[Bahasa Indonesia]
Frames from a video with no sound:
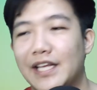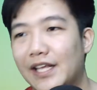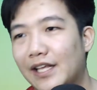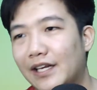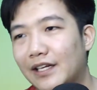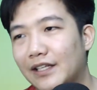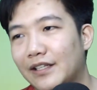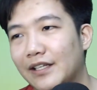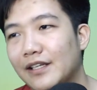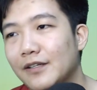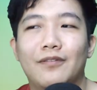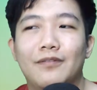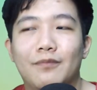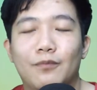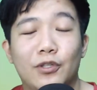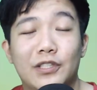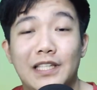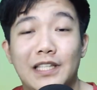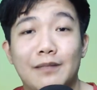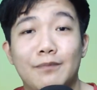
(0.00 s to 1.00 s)
aja nanti
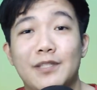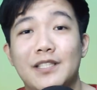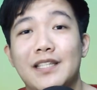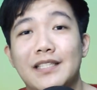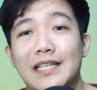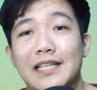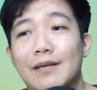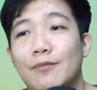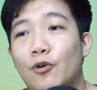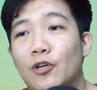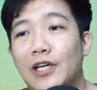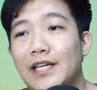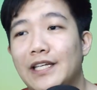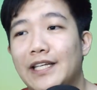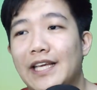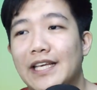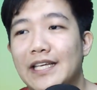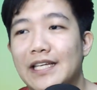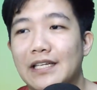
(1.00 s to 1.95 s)
model bisnis game online kayak